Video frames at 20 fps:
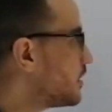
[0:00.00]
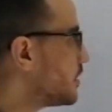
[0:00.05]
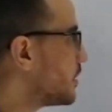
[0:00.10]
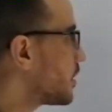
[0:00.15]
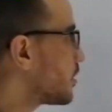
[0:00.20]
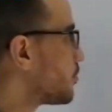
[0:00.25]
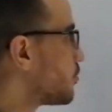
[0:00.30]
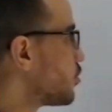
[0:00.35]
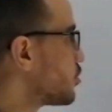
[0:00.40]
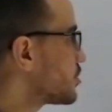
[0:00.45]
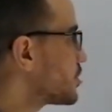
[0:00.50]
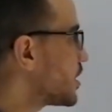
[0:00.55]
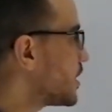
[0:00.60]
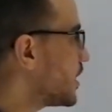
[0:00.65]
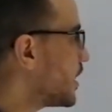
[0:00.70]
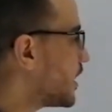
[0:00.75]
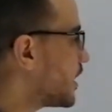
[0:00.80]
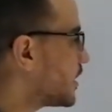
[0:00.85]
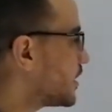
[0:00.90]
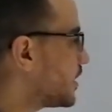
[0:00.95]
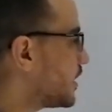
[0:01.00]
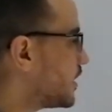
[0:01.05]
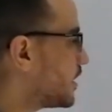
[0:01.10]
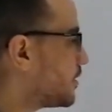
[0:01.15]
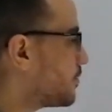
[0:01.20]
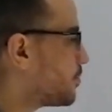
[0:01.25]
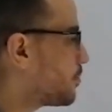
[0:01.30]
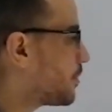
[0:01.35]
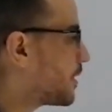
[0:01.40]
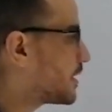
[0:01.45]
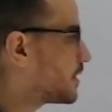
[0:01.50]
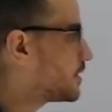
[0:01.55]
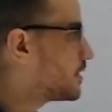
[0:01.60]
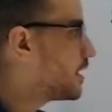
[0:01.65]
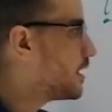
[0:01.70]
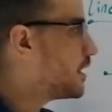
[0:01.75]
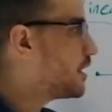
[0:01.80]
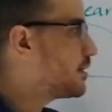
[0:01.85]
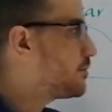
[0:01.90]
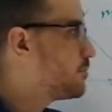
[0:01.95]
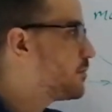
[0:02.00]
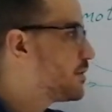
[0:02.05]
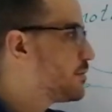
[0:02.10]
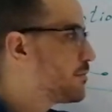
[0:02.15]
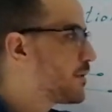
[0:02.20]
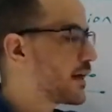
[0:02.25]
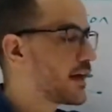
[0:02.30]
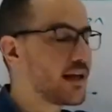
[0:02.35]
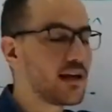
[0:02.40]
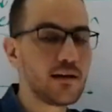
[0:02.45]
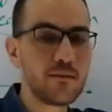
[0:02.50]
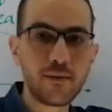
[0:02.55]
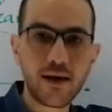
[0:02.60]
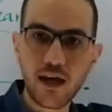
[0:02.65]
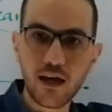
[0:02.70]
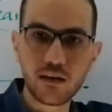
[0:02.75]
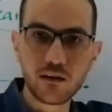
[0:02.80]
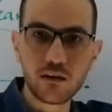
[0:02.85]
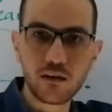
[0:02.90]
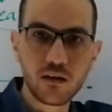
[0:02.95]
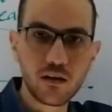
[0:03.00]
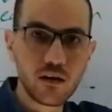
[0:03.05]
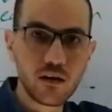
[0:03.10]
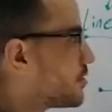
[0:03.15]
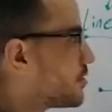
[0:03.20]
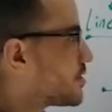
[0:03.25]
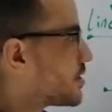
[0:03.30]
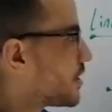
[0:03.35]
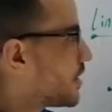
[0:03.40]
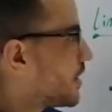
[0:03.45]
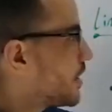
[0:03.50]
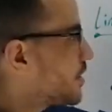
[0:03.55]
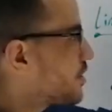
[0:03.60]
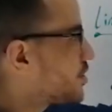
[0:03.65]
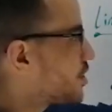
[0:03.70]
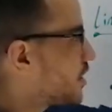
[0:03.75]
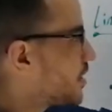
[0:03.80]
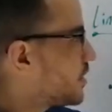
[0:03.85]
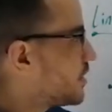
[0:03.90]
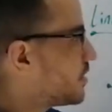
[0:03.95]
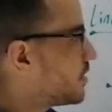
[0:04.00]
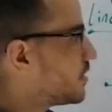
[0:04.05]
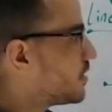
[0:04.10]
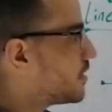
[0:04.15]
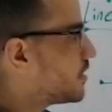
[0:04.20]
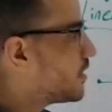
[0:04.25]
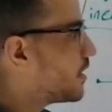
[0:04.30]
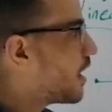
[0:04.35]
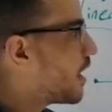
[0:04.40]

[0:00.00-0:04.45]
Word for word: لينير موشن يعني بتنقل من مكان لمكان اوسيليشن